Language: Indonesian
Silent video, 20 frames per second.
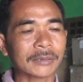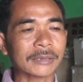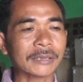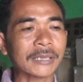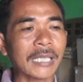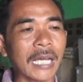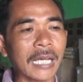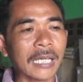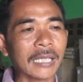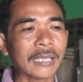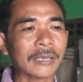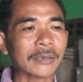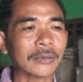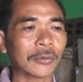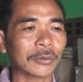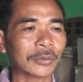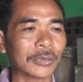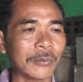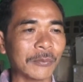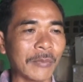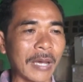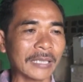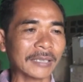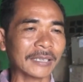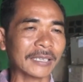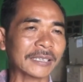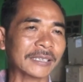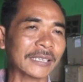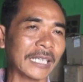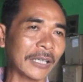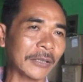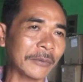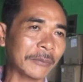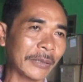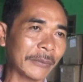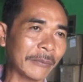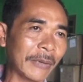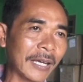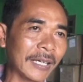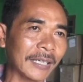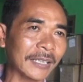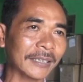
iya otomatis kalau memang